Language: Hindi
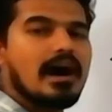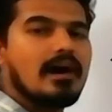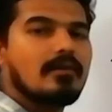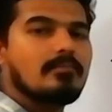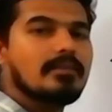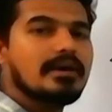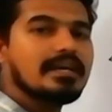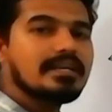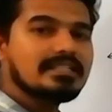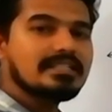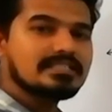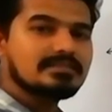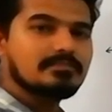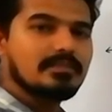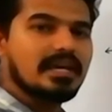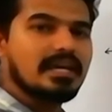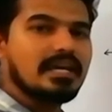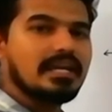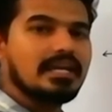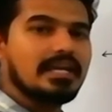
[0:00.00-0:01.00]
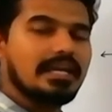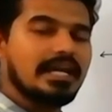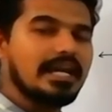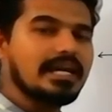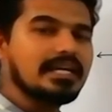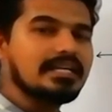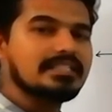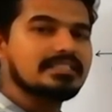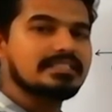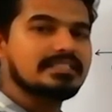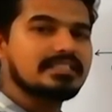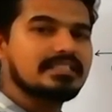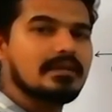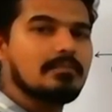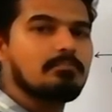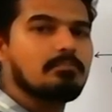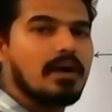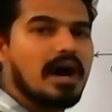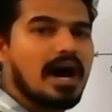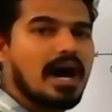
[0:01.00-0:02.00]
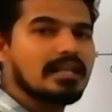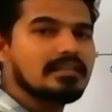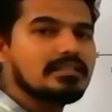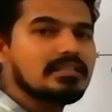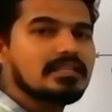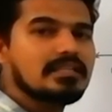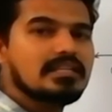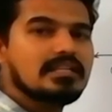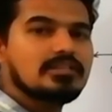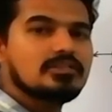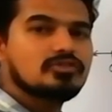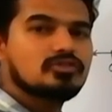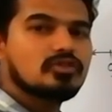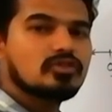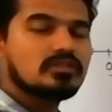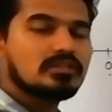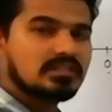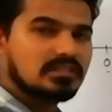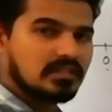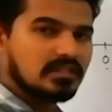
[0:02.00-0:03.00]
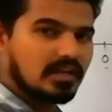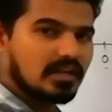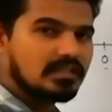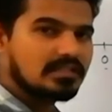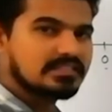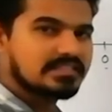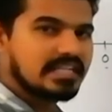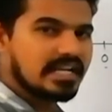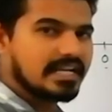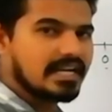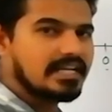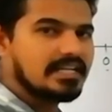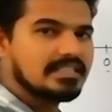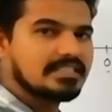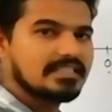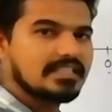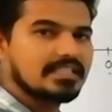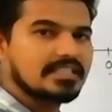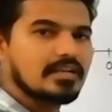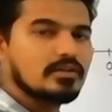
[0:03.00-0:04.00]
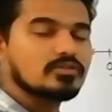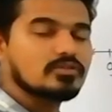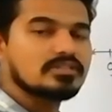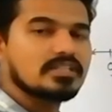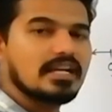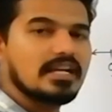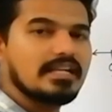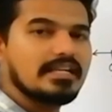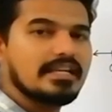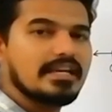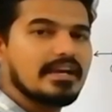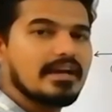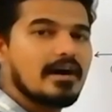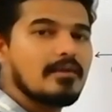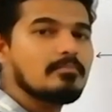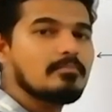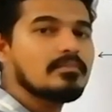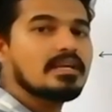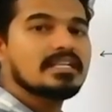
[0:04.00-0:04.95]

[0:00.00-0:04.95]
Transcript: हमें इसमें एक डिजिट के बाद जो थर्ड सेकेंड डिजिट है उसके लिए हम